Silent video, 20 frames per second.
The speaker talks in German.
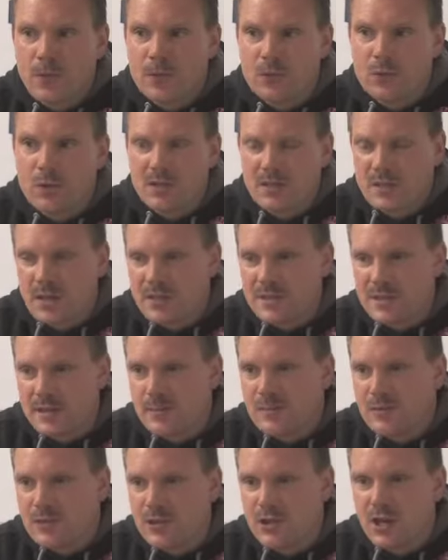Du hast gerade
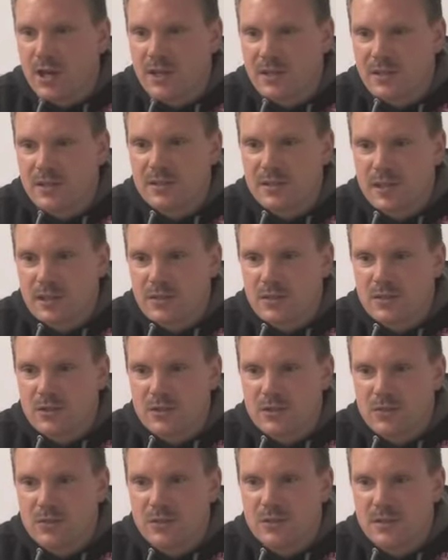Selbstsicherheit gesagt, also
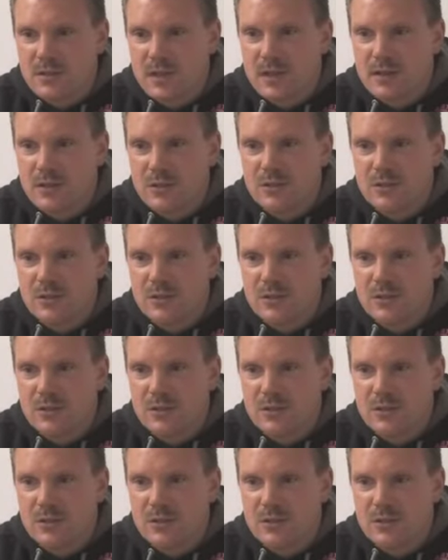ich würde sagen,